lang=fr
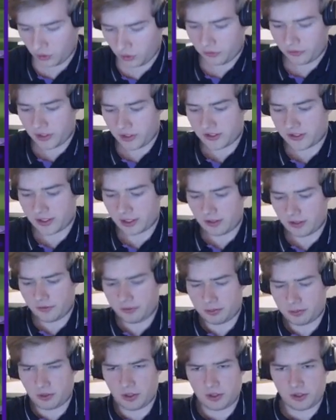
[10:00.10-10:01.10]
va être safe pour
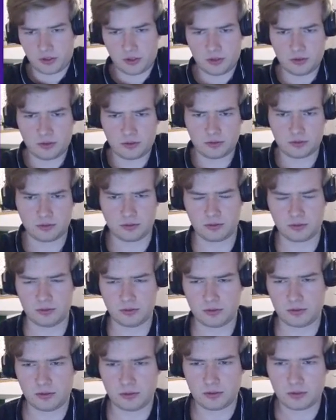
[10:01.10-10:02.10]
l'instant.
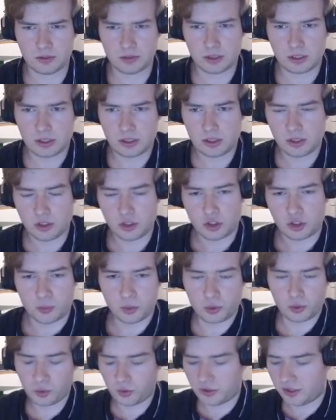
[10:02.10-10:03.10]
Je me
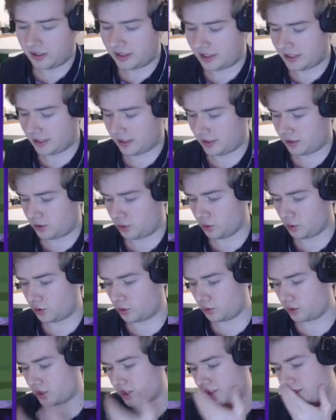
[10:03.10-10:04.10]
doute qu'il risque de
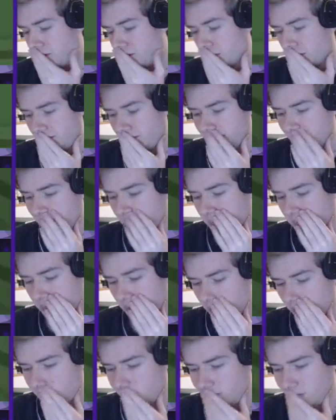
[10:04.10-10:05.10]
switcher, j'aurais peut-être pu
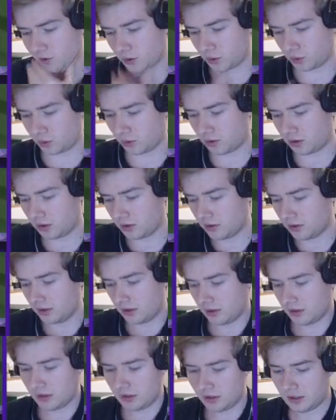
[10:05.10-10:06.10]
tenter un truc.
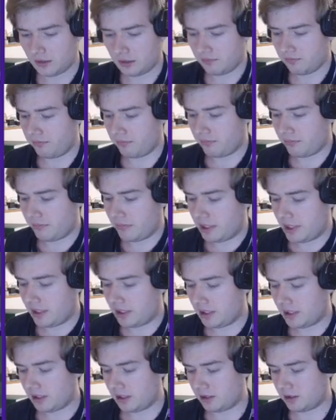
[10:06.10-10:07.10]

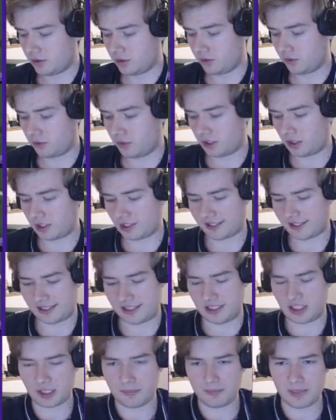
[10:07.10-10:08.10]
Mais euh, voilà, si
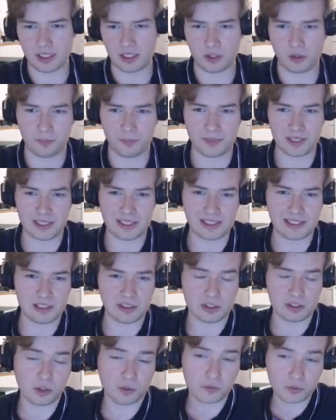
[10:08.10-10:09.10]
jamais il,
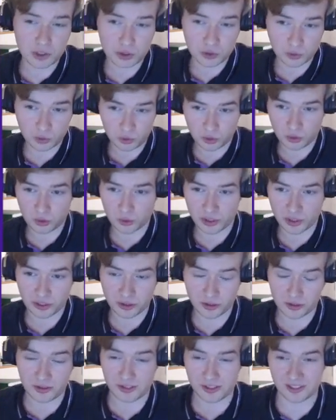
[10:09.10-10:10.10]
envoie son The
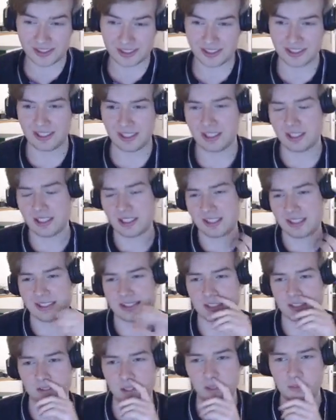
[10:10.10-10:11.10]
Dragons, c'est
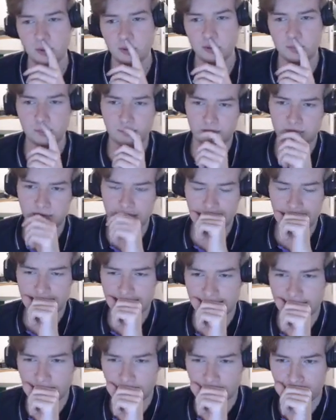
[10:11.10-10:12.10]
vraiment
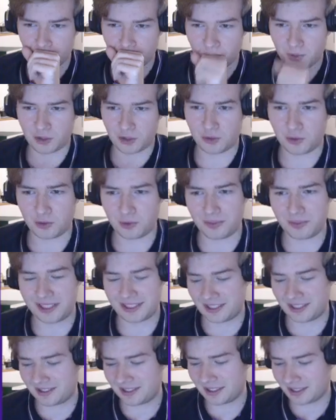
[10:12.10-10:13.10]
excellent pour moi de lui mettre les
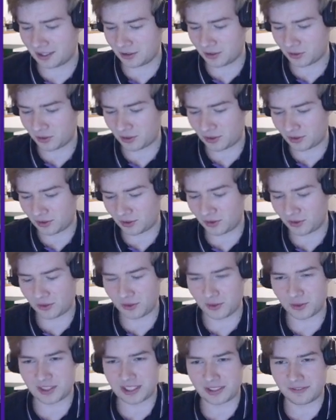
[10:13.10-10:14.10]
dégâts de,
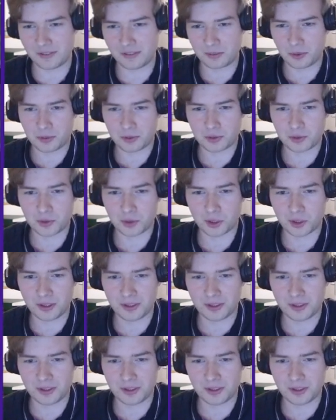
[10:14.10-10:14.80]
cette vibre obscure.